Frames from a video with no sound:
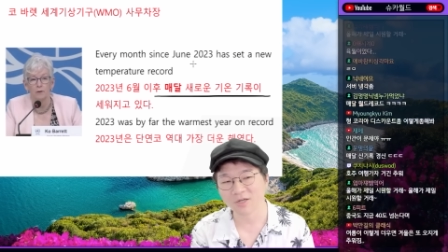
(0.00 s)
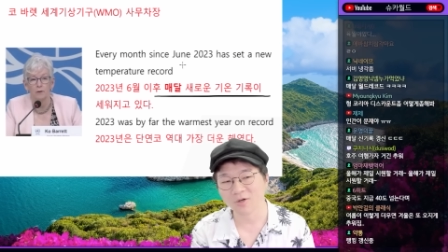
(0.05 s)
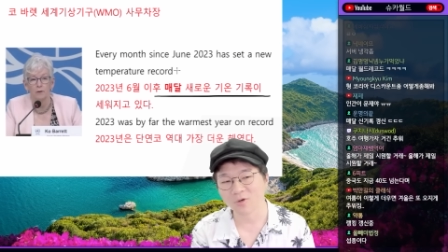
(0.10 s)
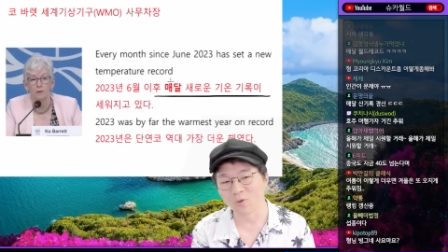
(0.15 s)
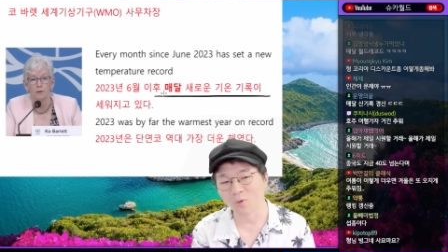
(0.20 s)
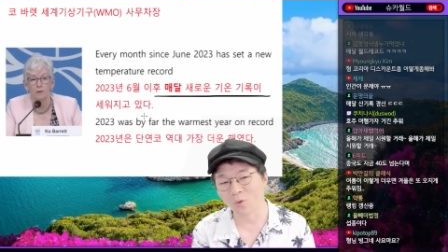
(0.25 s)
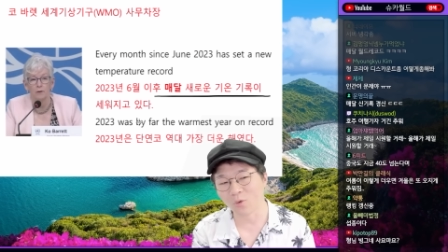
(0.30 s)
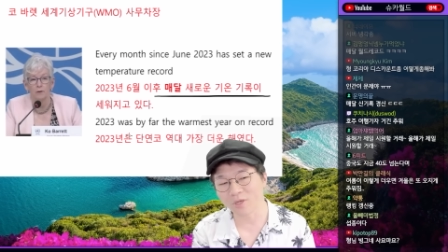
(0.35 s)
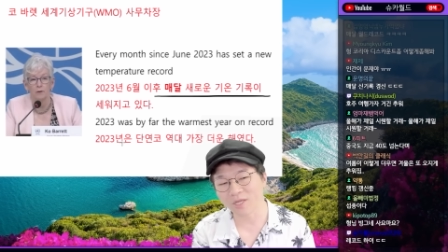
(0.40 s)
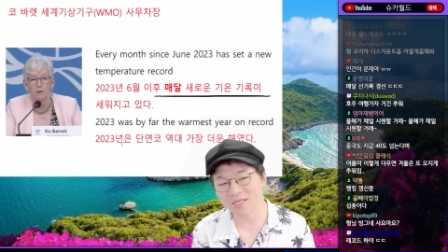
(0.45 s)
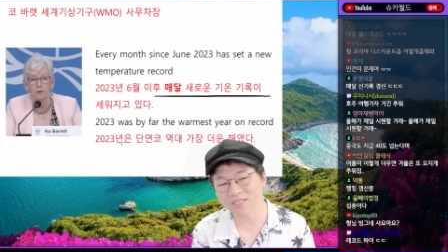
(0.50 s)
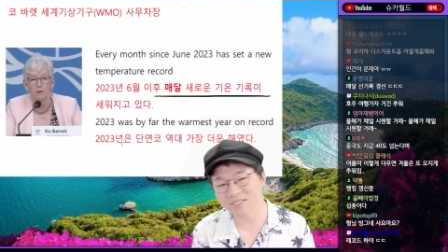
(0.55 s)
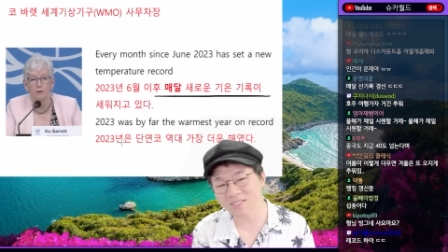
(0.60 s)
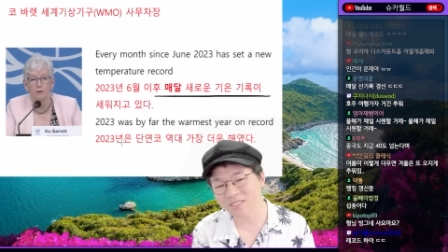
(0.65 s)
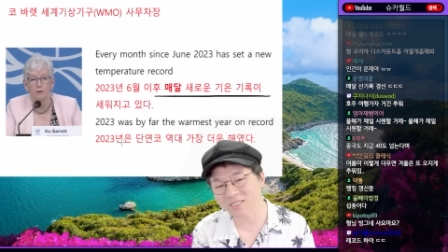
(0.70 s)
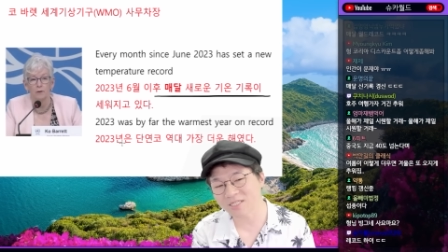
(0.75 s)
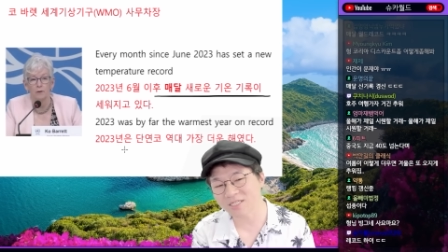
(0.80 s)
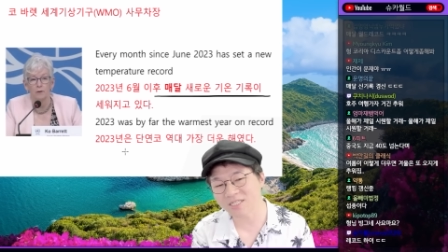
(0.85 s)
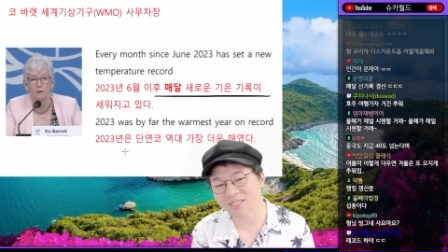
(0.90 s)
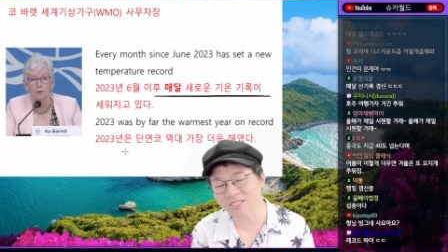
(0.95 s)
올해는
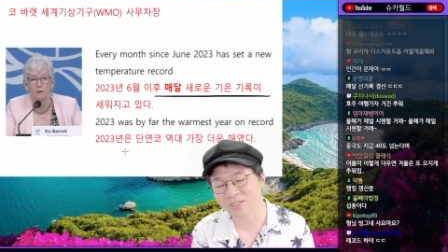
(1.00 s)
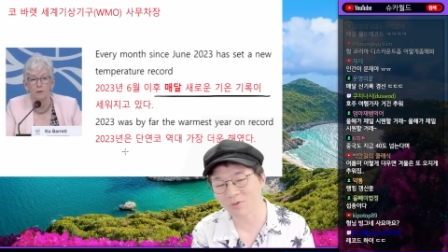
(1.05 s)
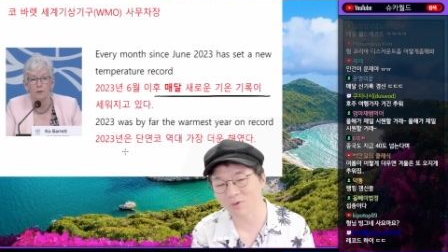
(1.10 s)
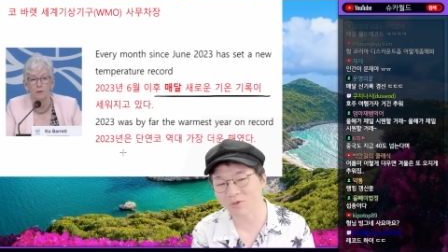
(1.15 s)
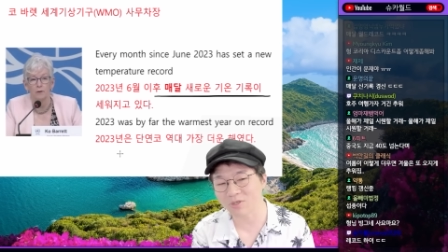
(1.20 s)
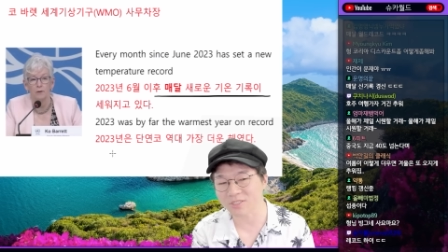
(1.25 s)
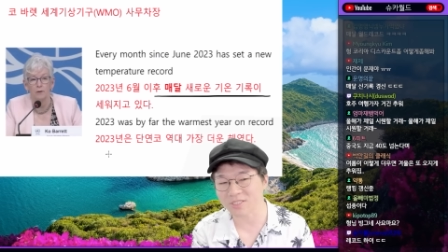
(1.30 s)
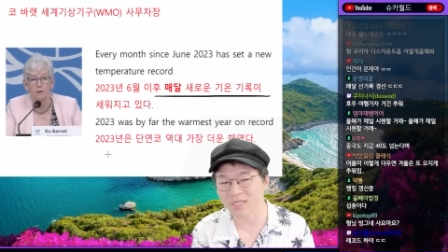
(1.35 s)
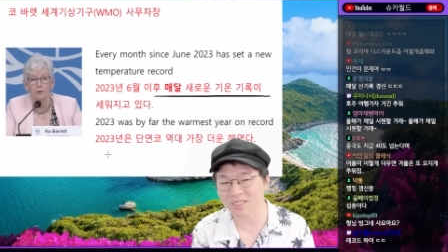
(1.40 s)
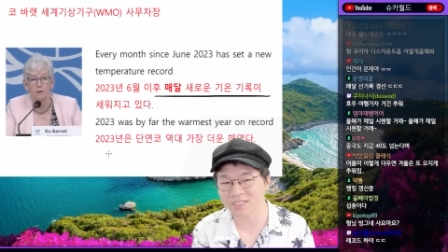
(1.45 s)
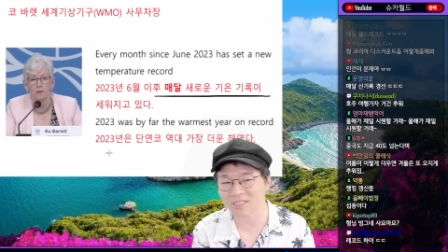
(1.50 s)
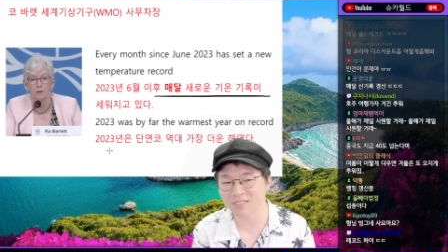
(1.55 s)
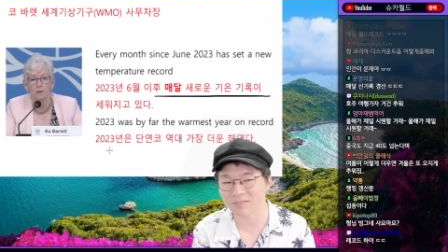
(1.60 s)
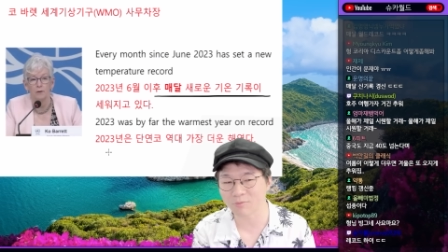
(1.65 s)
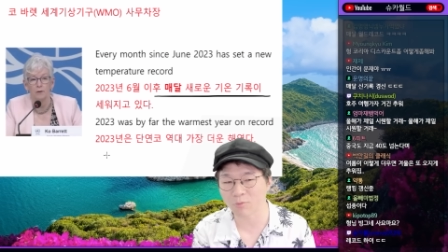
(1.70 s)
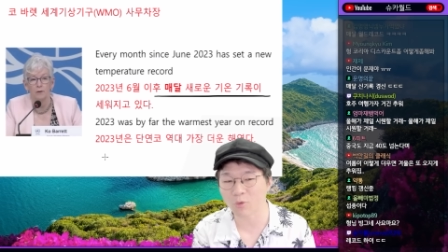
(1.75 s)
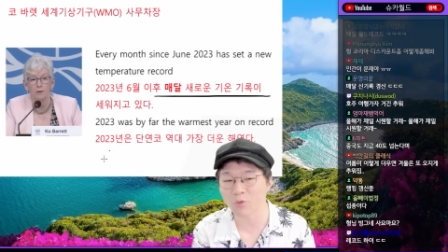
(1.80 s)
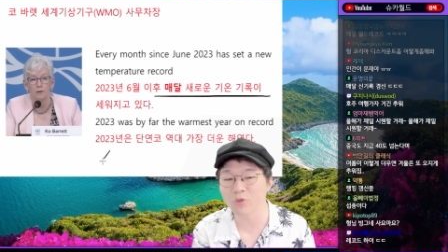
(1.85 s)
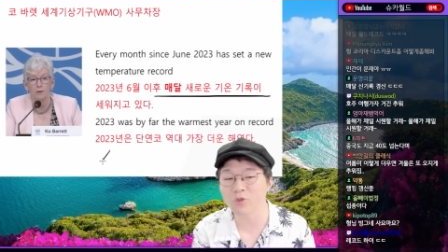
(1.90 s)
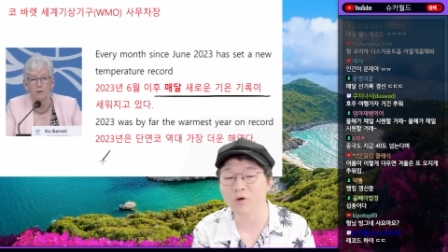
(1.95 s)
그 기록을 사실은
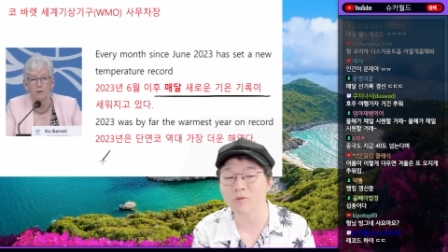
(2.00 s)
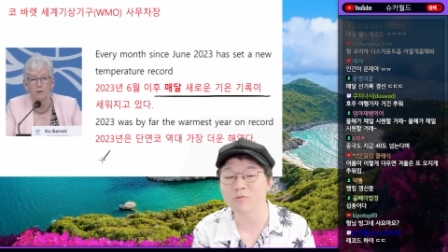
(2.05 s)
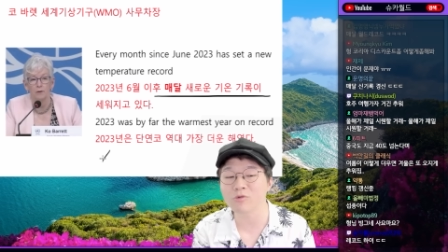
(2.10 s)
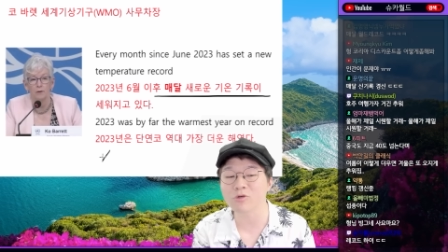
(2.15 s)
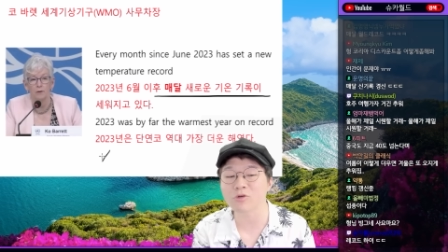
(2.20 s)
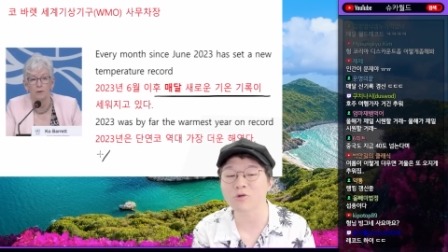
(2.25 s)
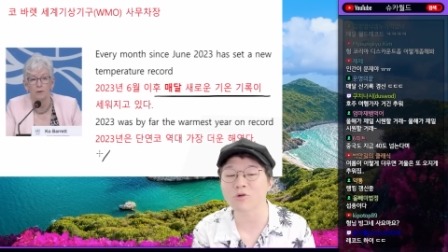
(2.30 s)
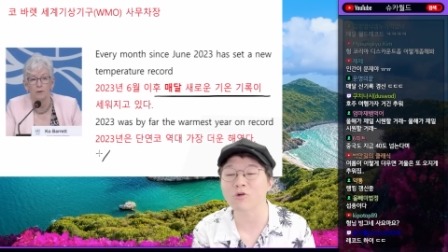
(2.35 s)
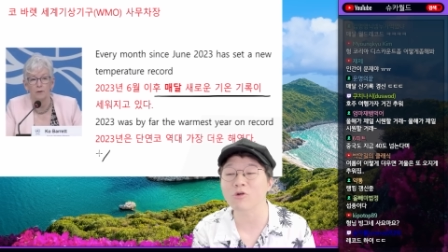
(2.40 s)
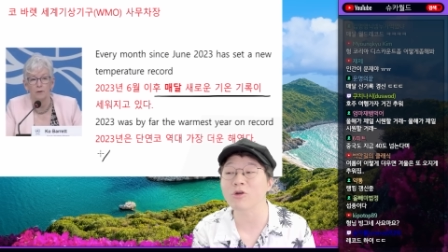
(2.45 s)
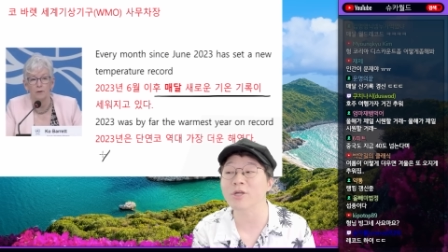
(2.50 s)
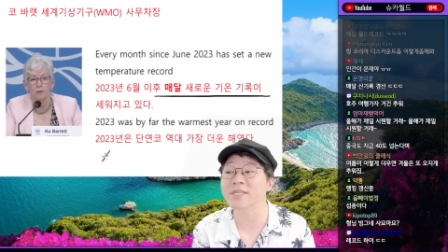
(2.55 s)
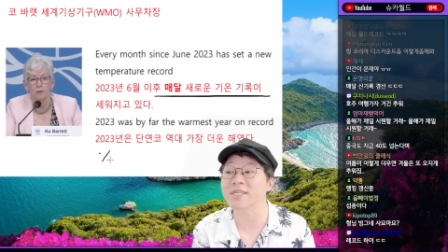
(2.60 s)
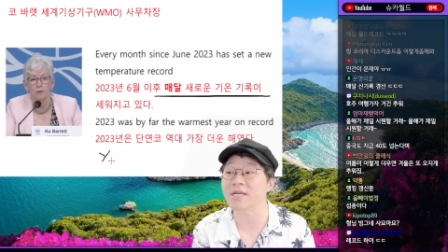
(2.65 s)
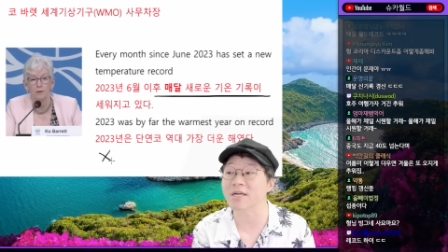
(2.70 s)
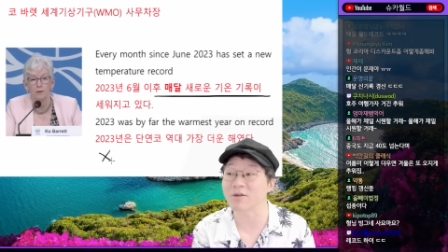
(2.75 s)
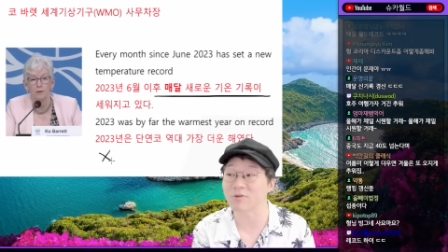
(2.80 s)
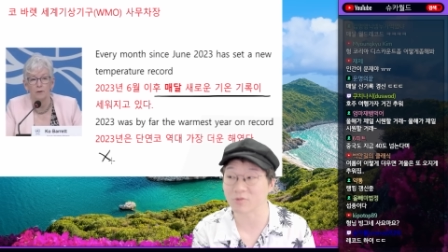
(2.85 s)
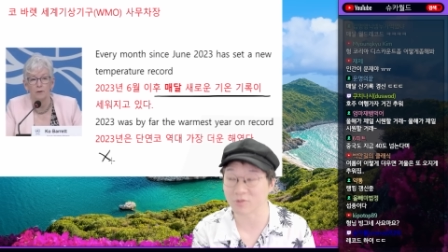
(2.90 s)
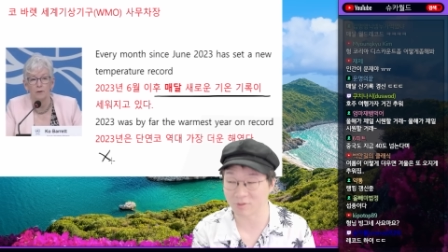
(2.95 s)
못 넘을 꼴
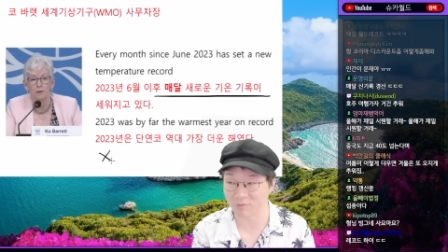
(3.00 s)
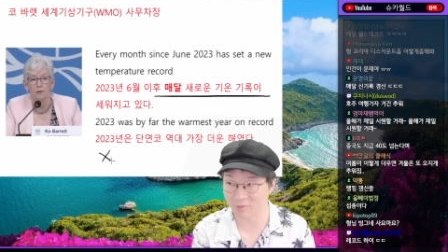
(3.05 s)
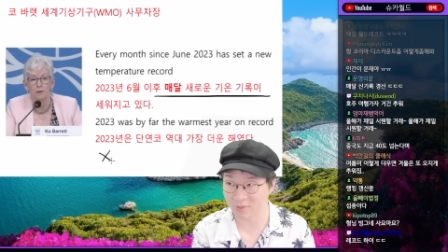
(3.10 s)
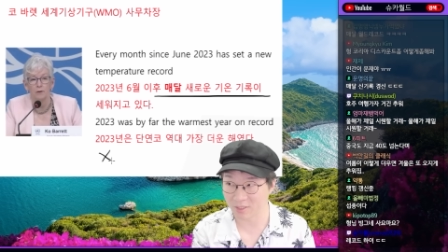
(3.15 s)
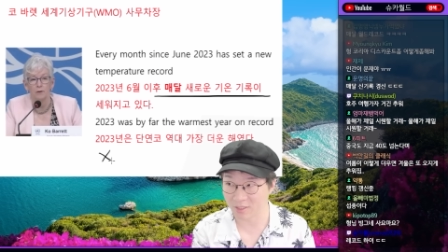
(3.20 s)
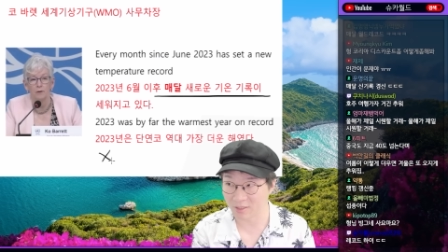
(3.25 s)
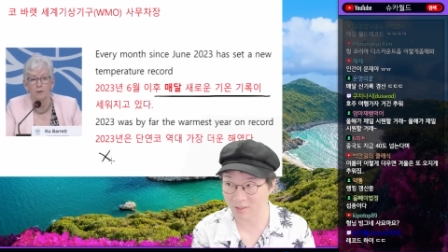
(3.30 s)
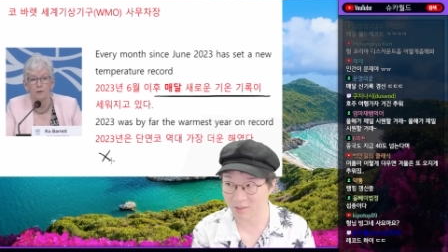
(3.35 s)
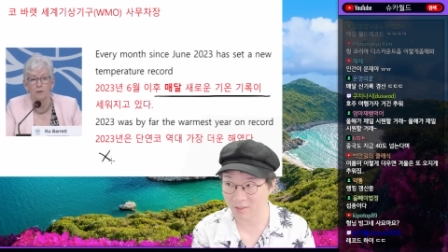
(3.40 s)
예상하고 있습니다.